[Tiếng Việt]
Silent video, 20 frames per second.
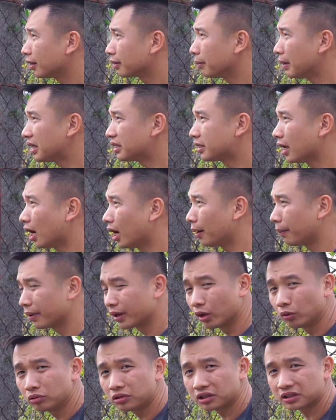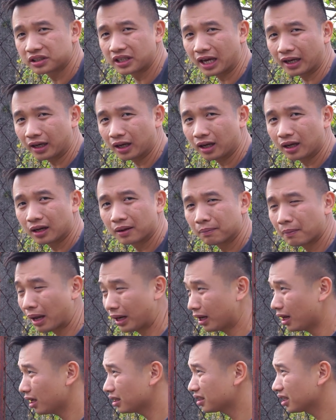Bây giờ mà đấu trực diện á,
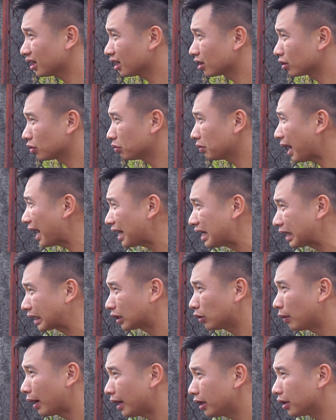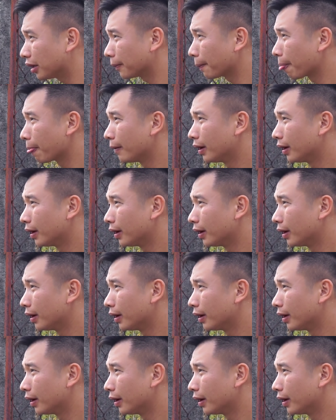bắn chắc là cũng la liệt không hết được.